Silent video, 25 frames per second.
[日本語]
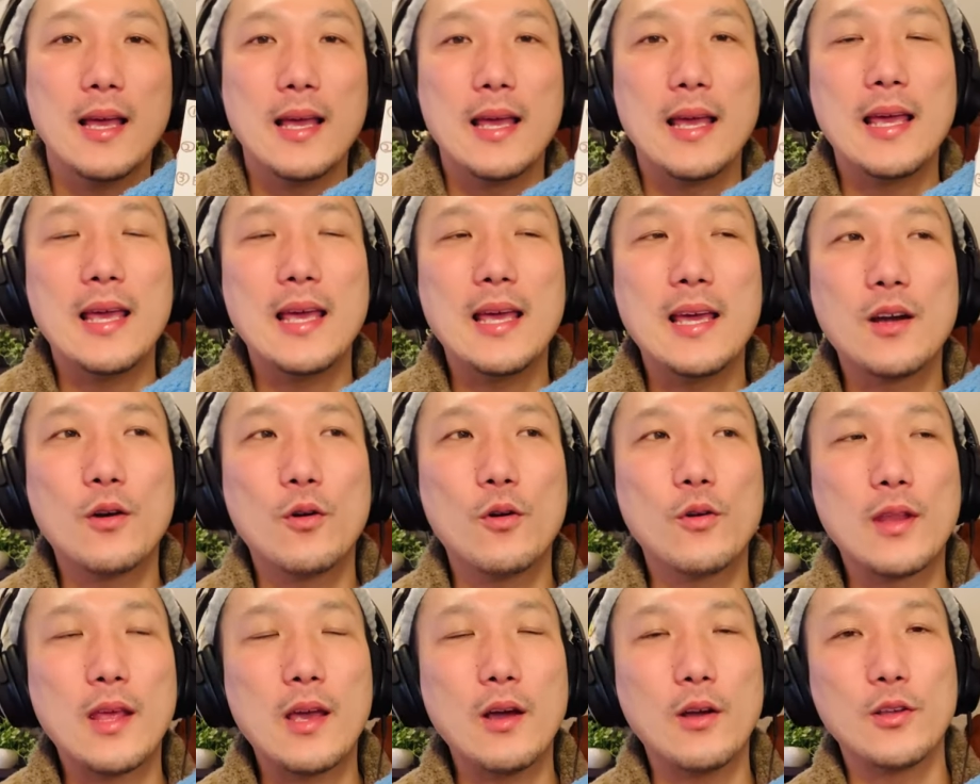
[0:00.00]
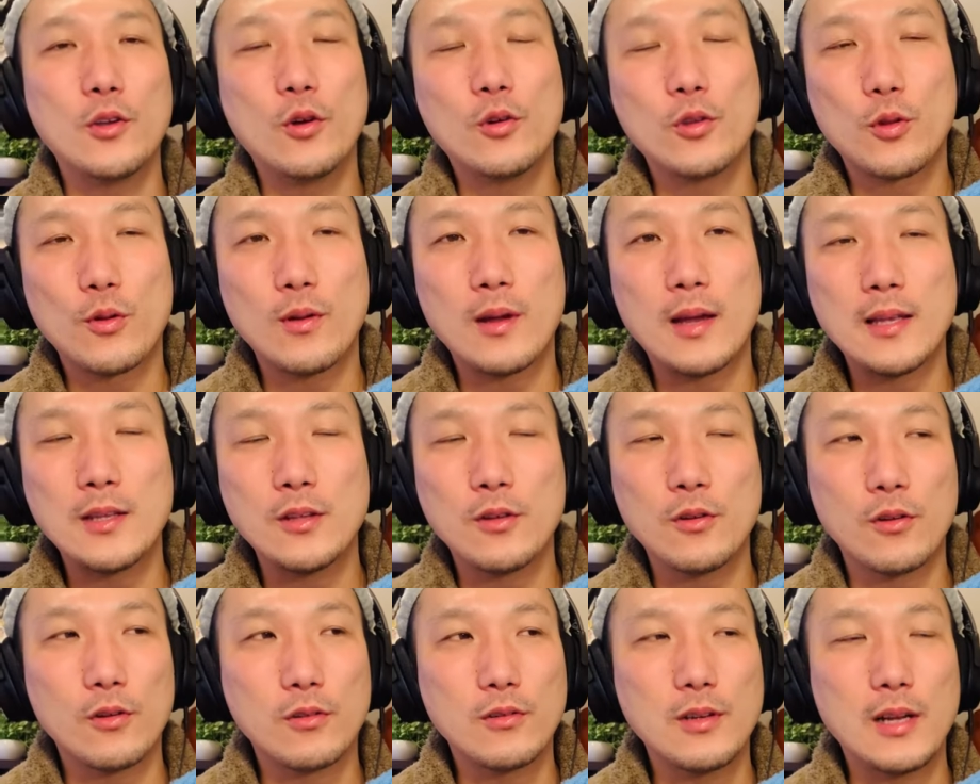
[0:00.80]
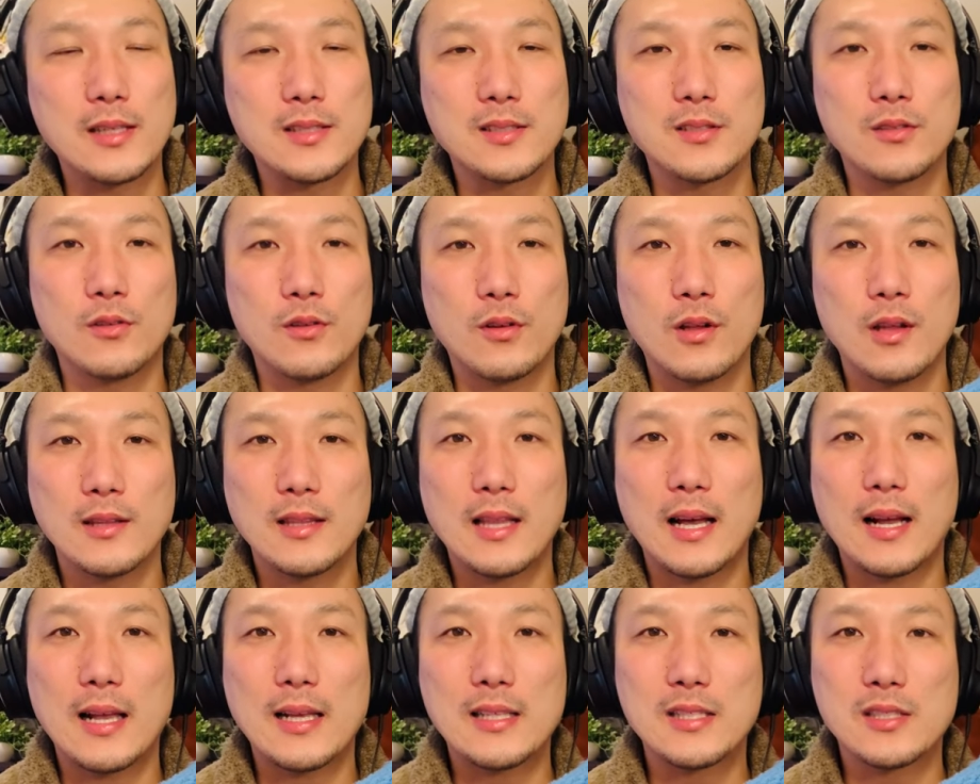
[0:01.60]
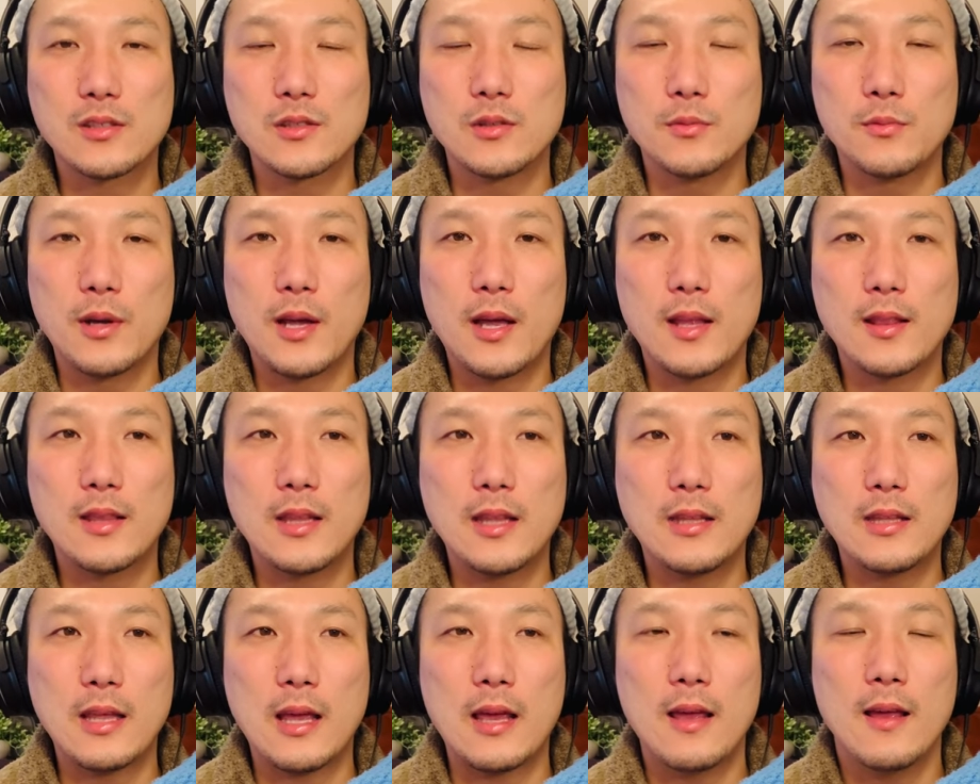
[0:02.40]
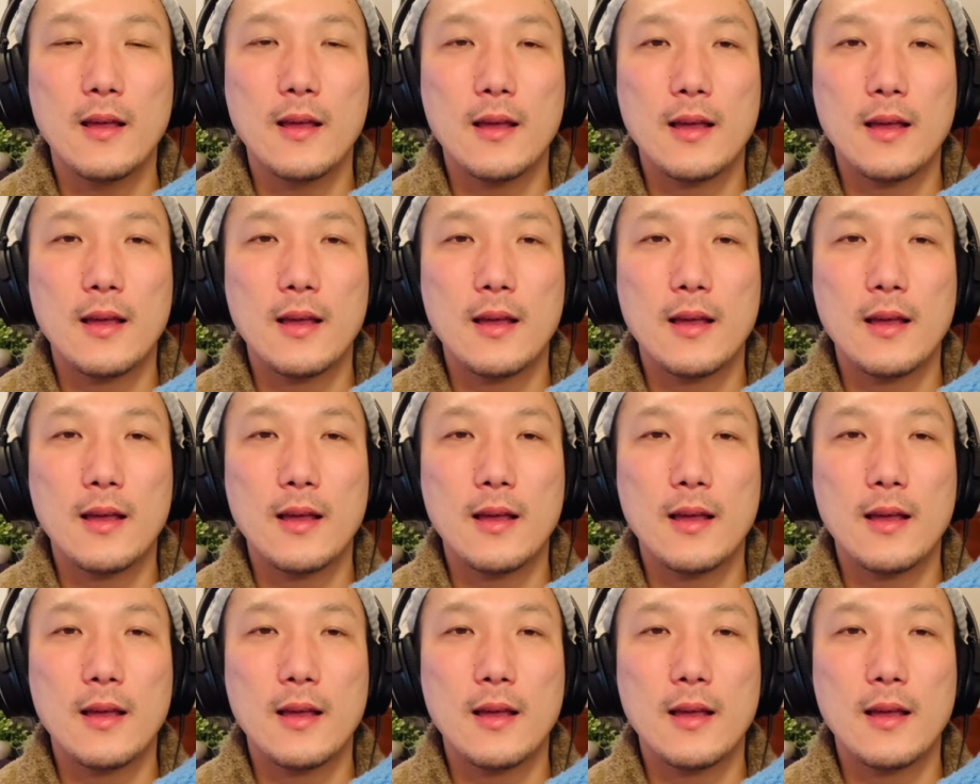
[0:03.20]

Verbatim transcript: 英語ね、隣のクラスのたけし君もやってて、